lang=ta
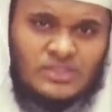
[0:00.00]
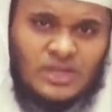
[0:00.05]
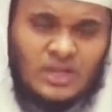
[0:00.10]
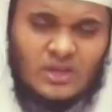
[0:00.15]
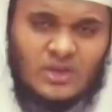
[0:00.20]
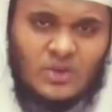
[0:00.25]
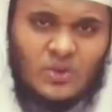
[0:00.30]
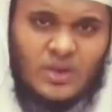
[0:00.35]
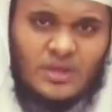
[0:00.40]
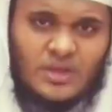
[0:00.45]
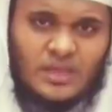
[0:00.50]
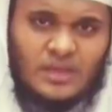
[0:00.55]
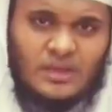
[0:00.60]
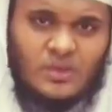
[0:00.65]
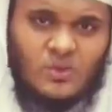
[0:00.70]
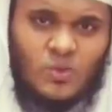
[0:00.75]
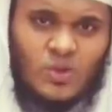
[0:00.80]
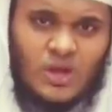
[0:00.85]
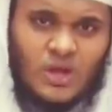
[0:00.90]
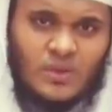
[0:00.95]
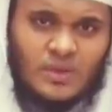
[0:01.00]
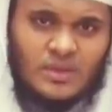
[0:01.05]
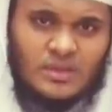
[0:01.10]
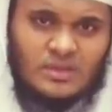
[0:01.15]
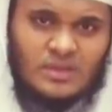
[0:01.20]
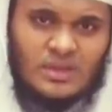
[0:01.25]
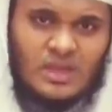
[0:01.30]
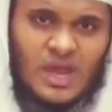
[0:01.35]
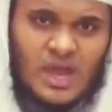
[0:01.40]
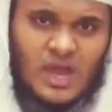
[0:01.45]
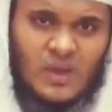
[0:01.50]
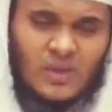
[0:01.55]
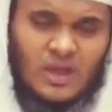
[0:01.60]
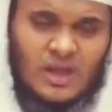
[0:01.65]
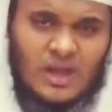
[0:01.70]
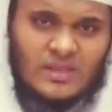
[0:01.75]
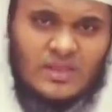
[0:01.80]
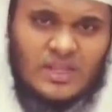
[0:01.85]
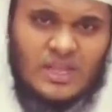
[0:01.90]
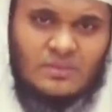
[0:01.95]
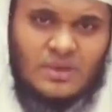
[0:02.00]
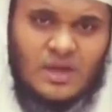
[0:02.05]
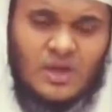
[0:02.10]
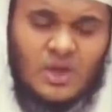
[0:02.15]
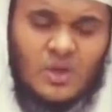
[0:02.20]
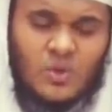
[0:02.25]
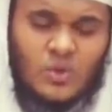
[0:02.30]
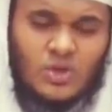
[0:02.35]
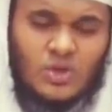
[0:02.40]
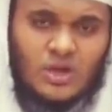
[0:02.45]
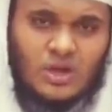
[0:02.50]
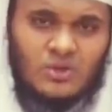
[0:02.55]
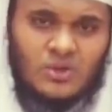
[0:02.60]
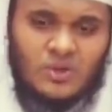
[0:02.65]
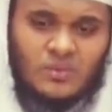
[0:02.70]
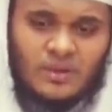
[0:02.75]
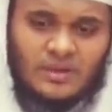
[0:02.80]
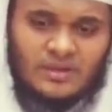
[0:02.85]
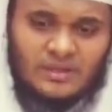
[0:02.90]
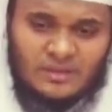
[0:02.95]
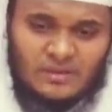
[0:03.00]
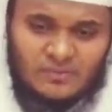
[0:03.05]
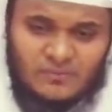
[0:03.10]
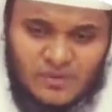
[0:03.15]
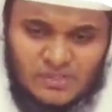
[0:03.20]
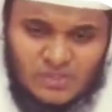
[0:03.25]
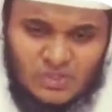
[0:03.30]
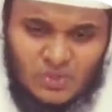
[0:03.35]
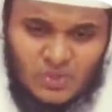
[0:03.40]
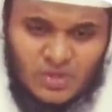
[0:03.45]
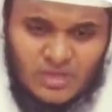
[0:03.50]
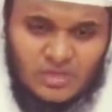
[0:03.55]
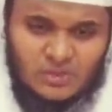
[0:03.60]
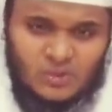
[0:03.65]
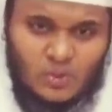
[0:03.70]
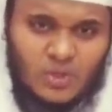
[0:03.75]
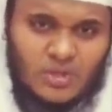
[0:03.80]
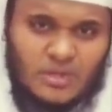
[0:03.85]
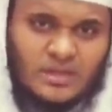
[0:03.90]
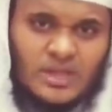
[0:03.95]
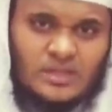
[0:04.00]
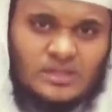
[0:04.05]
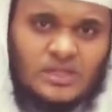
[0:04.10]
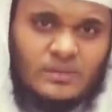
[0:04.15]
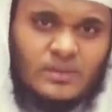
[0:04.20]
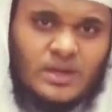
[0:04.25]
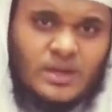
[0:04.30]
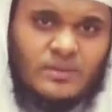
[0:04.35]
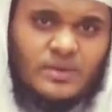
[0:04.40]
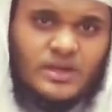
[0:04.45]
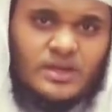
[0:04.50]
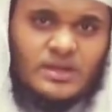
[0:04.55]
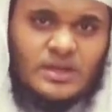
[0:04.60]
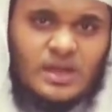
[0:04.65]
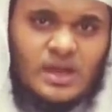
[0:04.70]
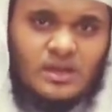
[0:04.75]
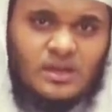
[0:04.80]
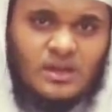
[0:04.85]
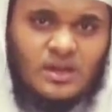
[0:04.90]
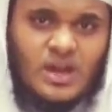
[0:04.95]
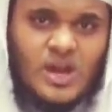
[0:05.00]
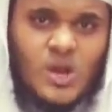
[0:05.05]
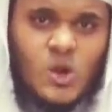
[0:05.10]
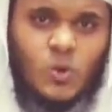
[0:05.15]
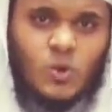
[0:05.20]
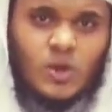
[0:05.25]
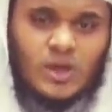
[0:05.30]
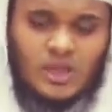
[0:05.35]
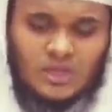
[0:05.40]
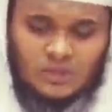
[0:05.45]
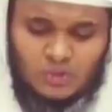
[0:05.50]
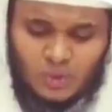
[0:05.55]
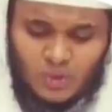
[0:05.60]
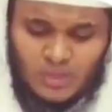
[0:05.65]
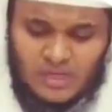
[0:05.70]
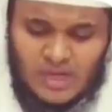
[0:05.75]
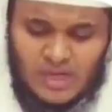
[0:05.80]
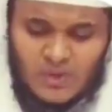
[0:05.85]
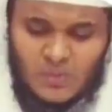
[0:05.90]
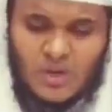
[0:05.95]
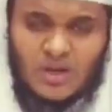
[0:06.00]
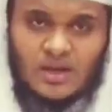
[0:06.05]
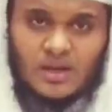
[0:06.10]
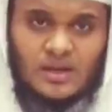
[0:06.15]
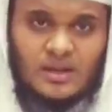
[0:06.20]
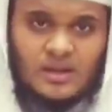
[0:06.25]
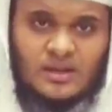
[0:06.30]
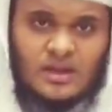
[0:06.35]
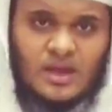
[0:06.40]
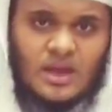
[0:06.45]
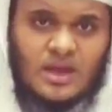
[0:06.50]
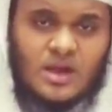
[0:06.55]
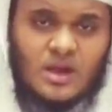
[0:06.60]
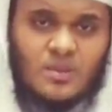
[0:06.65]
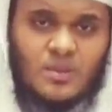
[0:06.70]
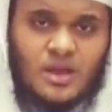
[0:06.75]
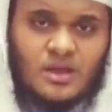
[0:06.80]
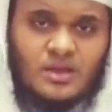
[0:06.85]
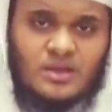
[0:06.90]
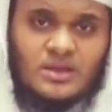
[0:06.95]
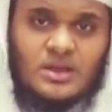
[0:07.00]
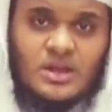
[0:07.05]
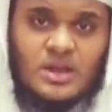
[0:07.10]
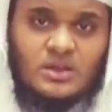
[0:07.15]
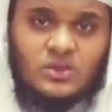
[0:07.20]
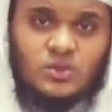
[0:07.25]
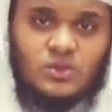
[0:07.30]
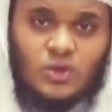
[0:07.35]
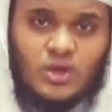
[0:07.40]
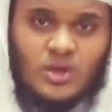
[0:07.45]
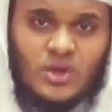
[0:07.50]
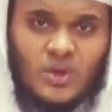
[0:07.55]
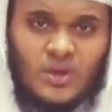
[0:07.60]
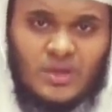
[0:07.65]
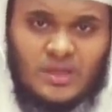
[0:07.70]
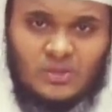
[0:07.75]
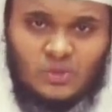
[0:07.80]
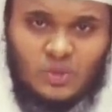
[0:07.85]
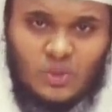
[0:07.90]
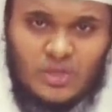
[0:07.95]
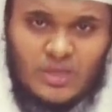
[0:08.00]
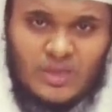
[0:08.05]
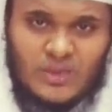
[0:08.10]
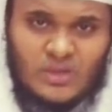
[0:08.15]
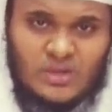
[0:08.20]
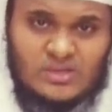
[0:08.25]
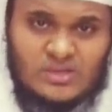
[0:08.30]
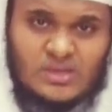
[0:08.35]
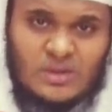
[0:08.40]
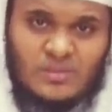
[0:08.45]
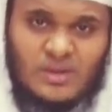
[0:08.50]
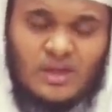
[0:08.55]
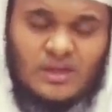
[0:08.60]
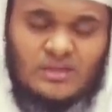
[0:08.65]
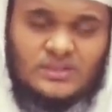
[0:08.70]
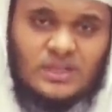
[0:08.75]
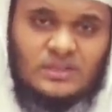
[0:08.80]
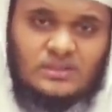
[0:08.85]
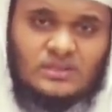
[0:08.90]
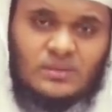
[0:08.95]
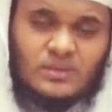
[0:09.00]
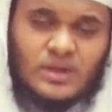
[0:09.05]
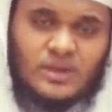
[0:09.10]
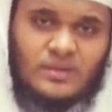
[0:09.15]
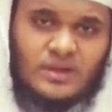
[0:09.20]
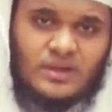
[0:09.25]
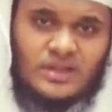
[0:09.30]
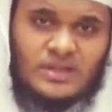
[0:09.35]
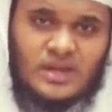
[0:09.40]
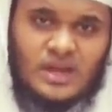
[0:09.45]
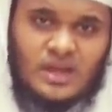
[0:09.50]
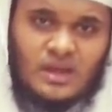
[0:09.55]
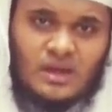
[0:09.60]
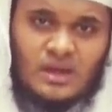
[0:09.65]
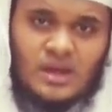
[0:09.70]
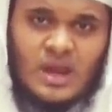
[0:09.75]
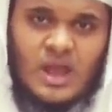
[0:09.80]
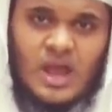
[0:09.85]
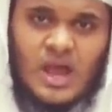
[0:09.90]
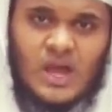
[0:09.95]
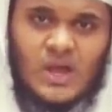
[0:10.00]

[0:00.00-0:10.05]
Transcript: சஹருடைய உணவை அவர்கள் அதிகமாக உட்கொண்டு விட்டு பஜருடைய தொழுகையை தவற விடுகிறார்கள் உலகத்துடைய அலுவல்களின் காரணமாக புகருடைய தொழுகையுடைய ஜமாத்தை தவற விடுகிறார்கள்